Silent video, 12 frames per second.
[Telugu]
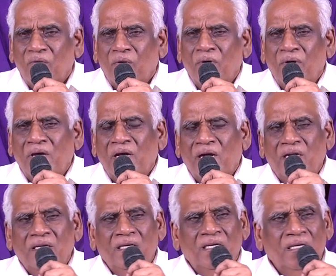ఓర్క
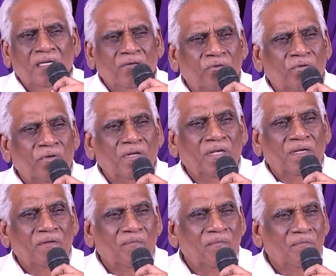అక్కడే కూర్చుని
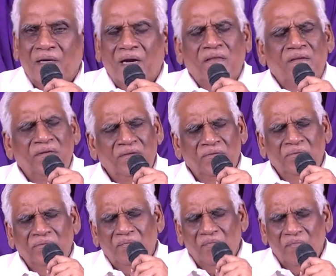అది లేదు
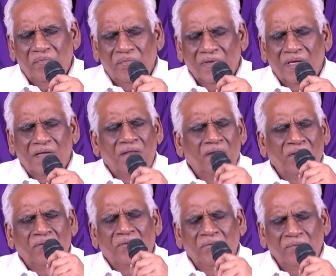ఇది
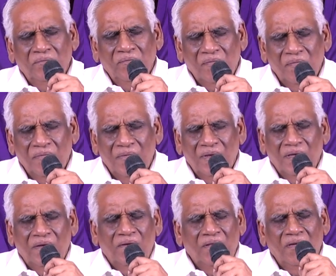లేదు
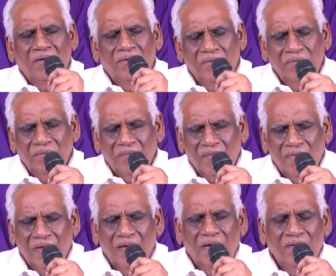ఇది లేదు
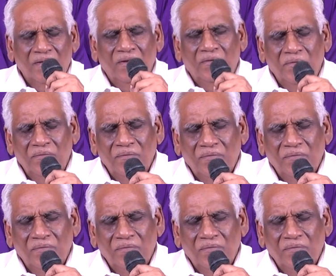అది లేదు